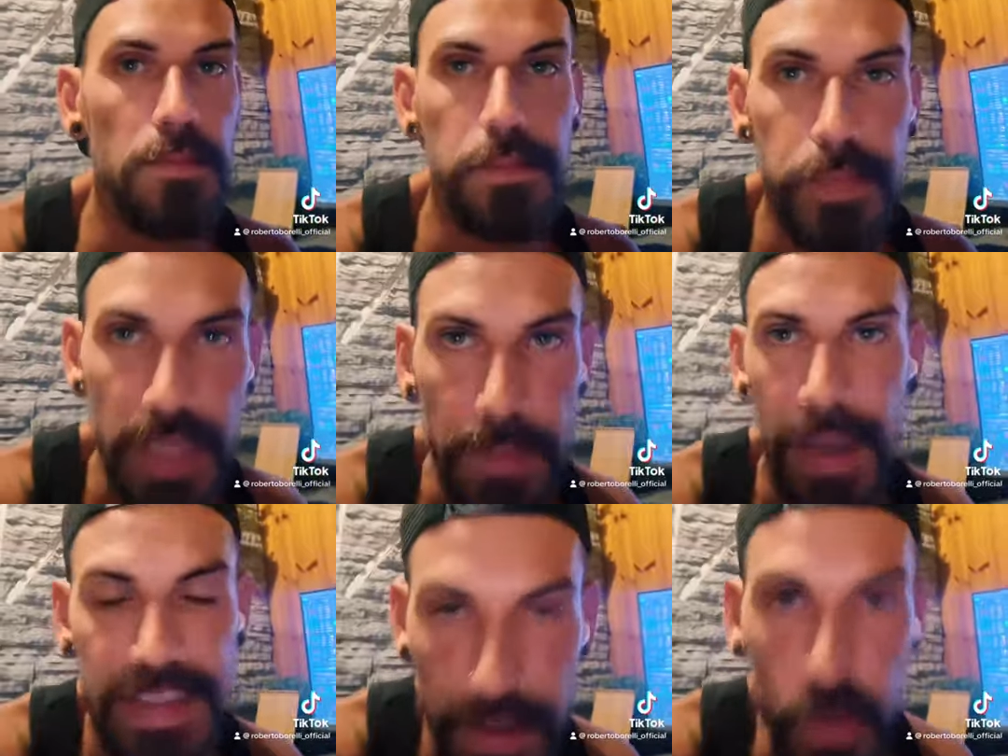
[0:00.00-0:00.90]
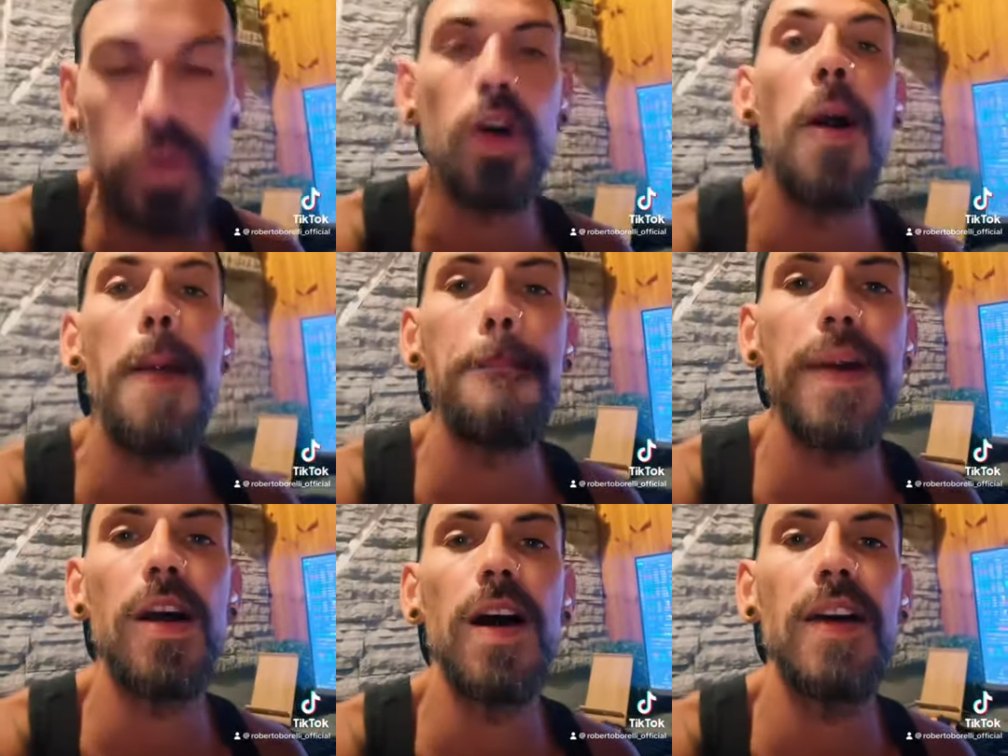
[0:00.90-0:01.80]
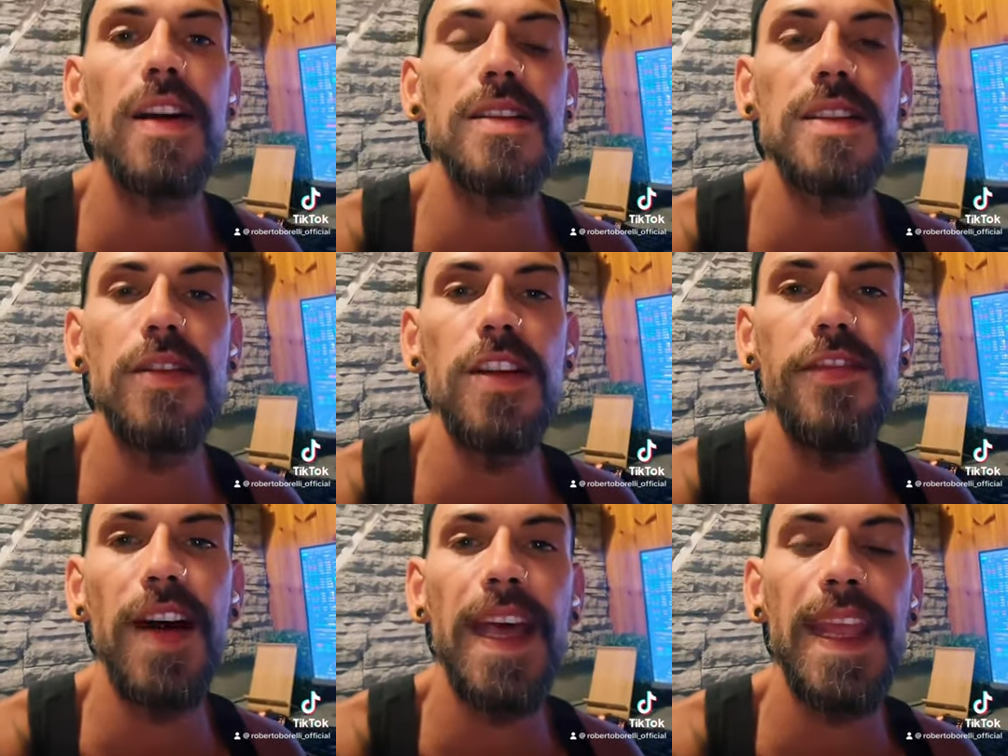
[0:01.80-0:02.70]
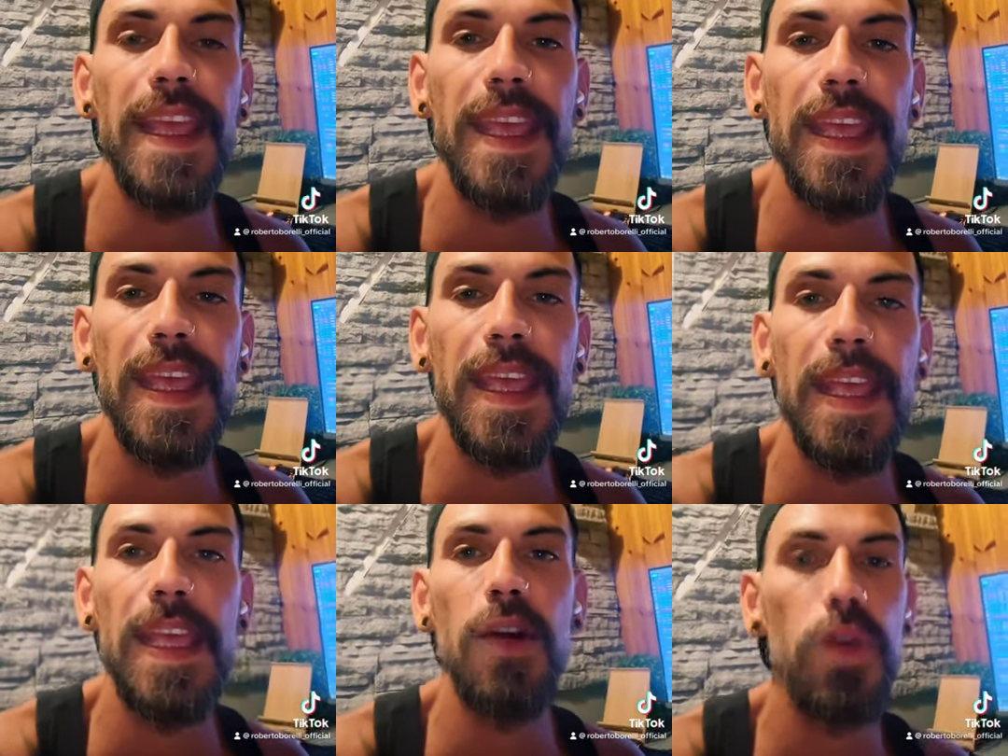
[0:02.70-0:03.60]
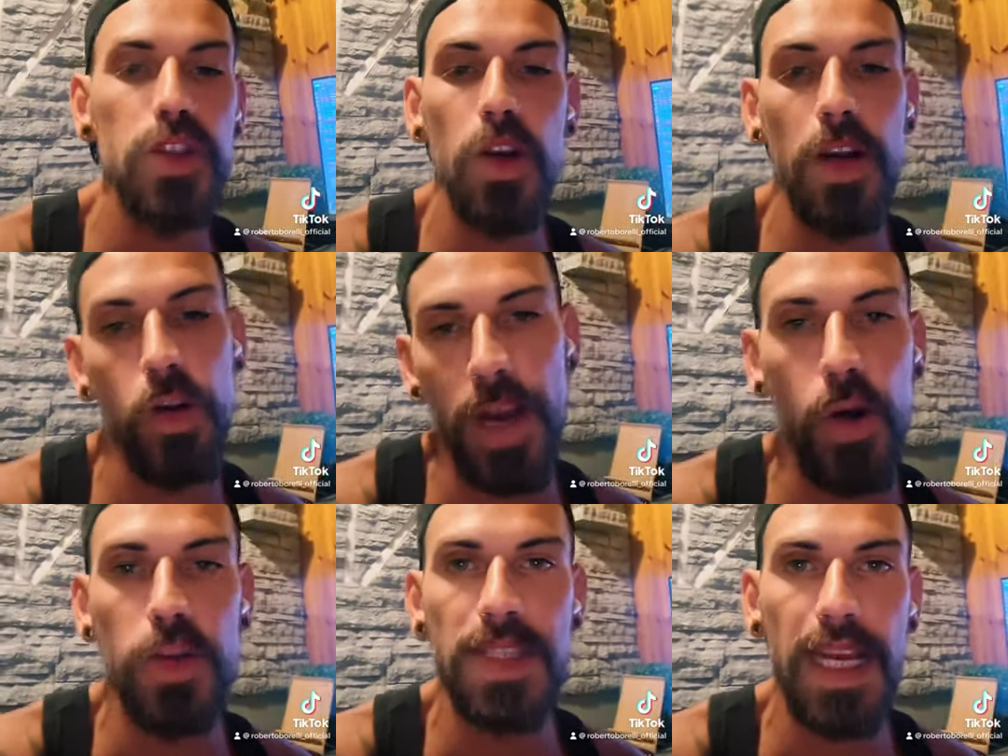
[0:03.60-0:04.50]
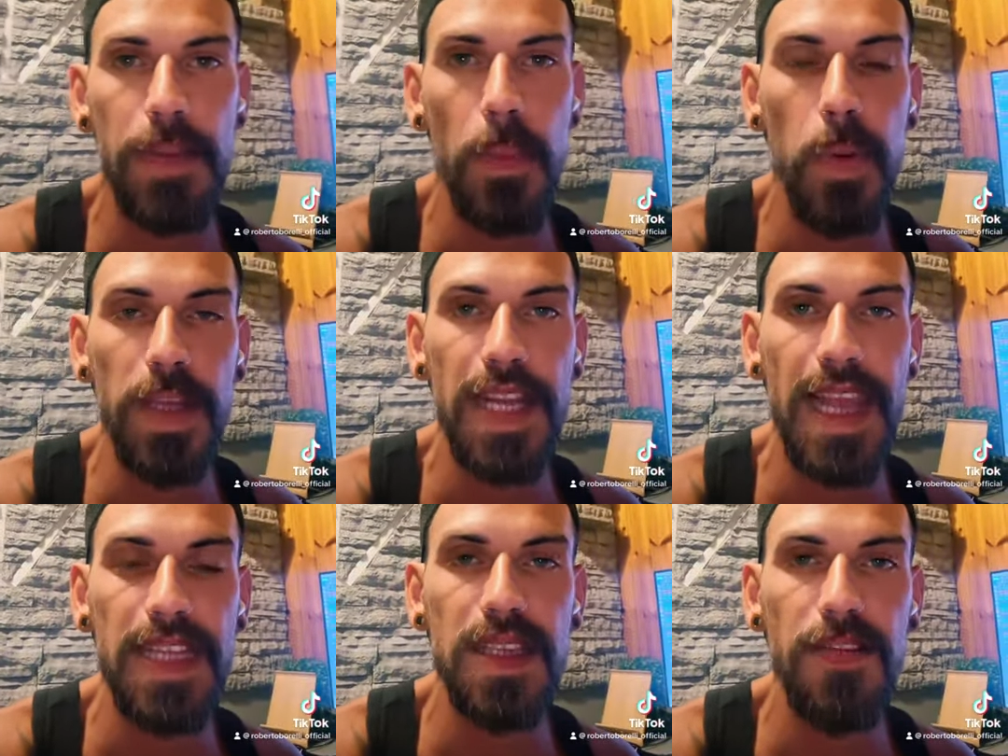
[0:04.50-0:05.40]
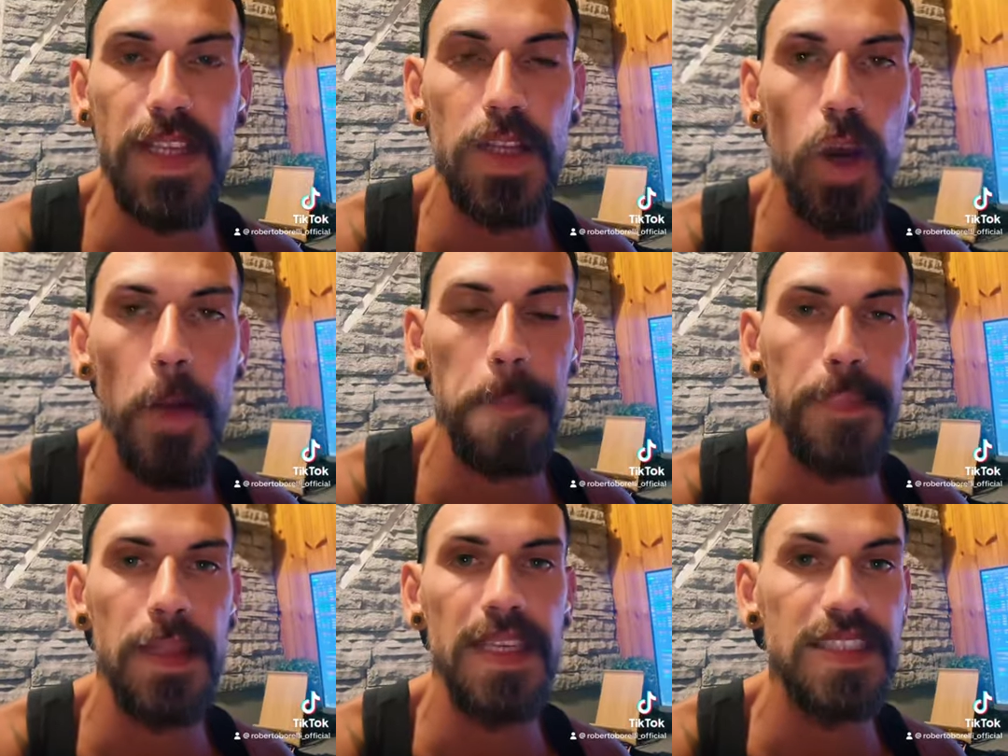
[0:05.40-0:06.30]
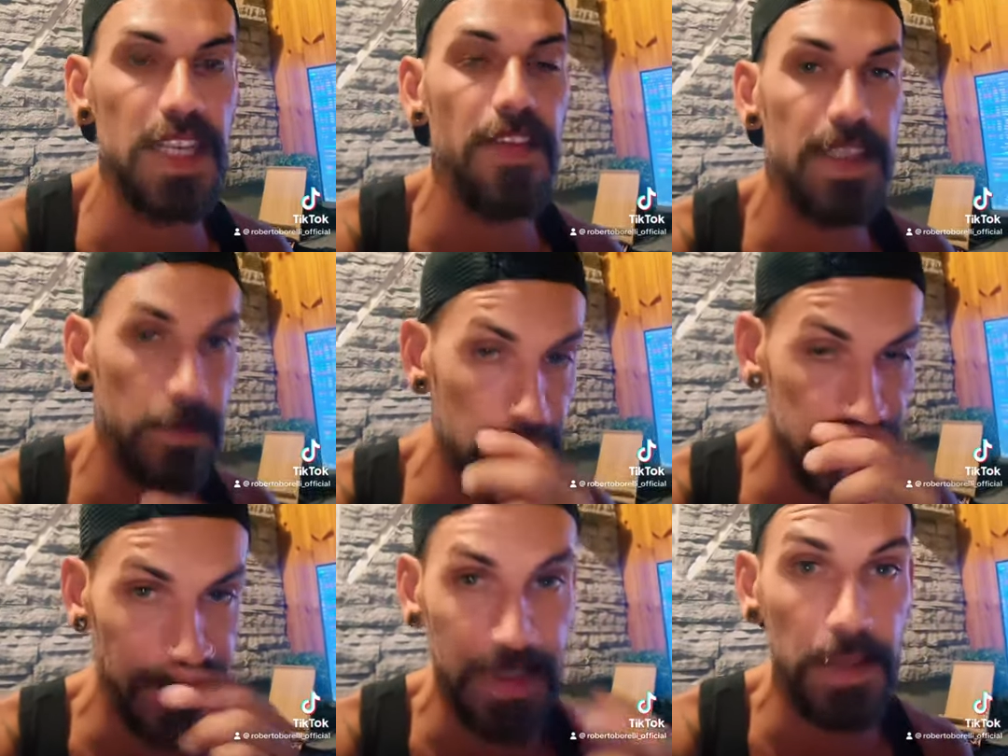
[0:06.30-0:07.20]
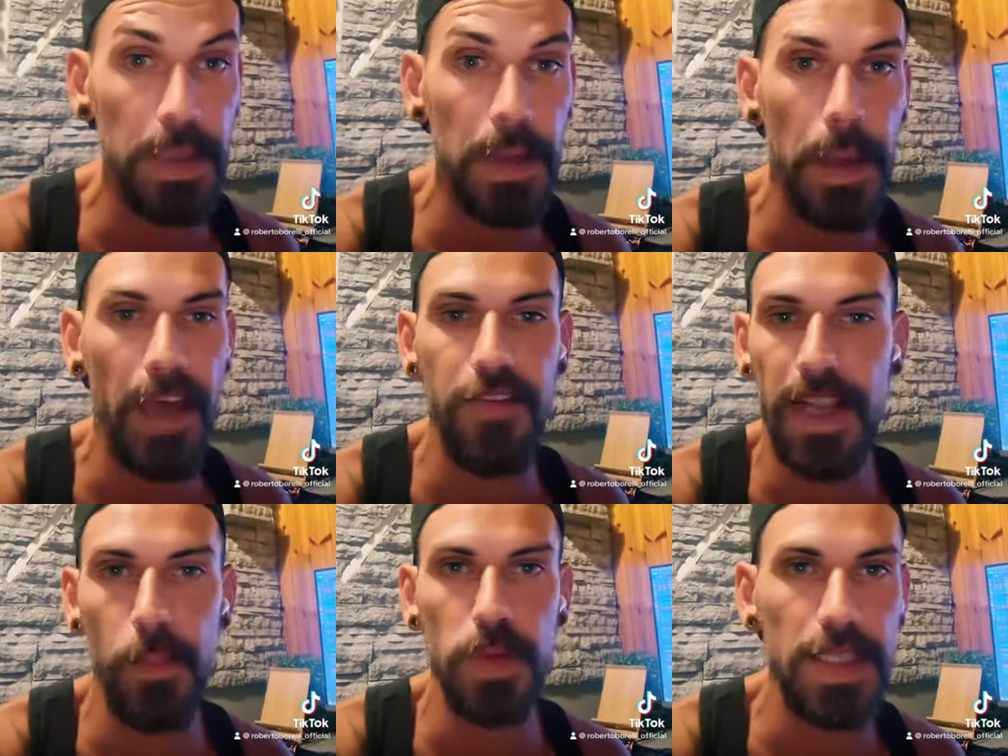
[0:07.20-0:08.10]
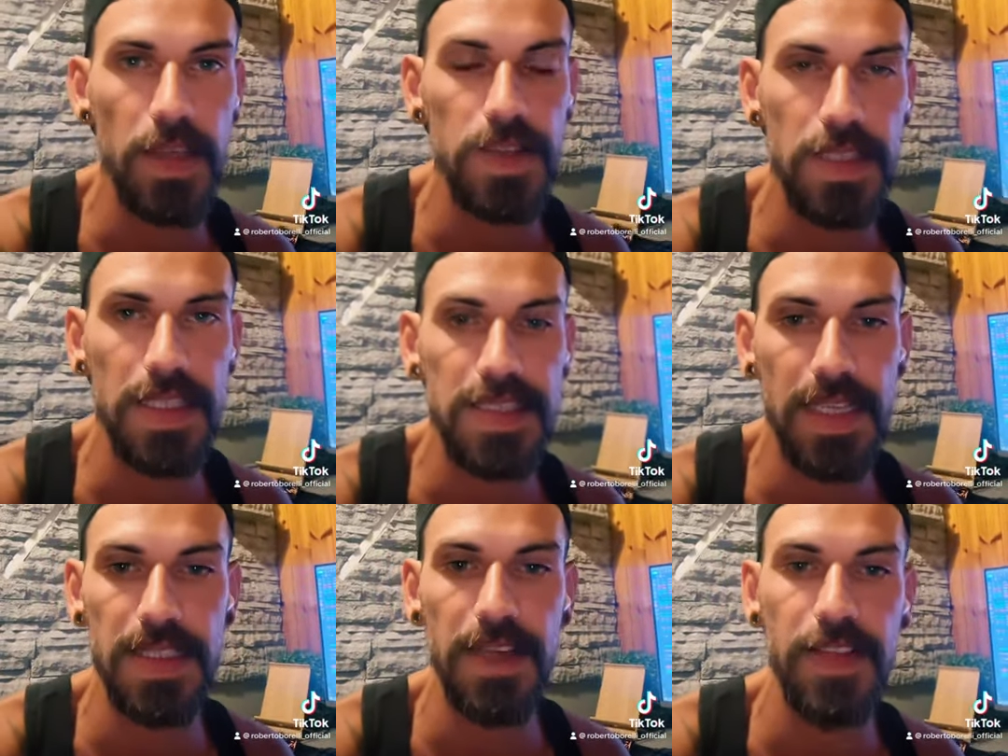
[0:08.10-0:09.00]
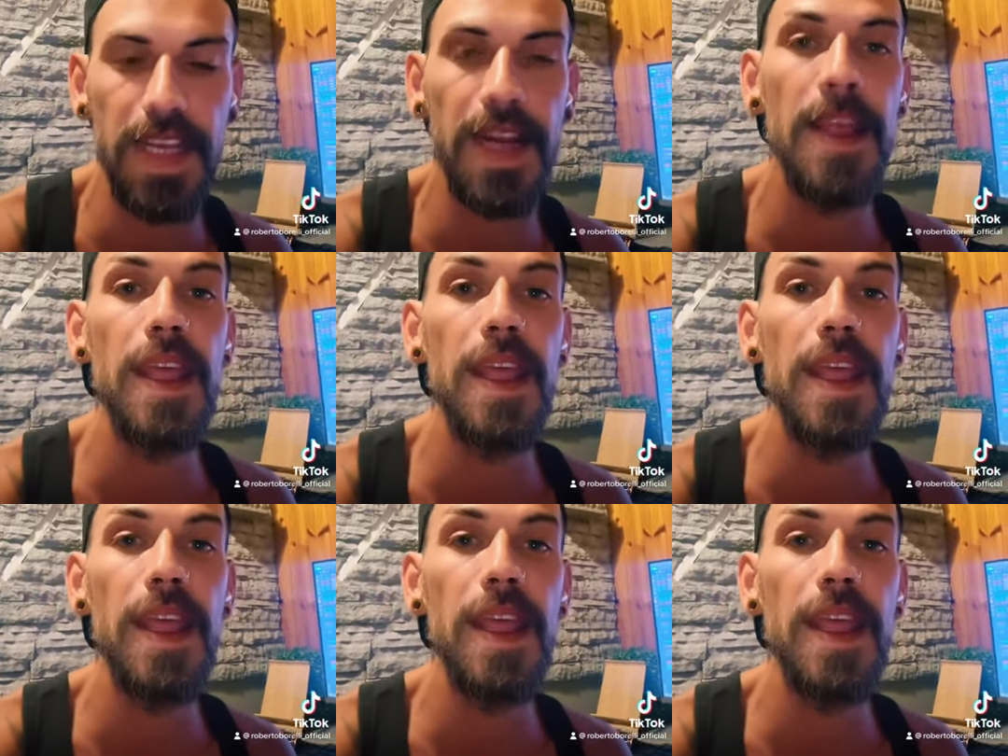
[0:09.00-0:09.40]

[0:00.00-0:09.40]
potrebbe essere brutto, però è una cosa che voglio fare e questo lo racconteremo poi negli altri video. Iscrivetevi, seguitemi, avremo tante cose interessanti da vedere.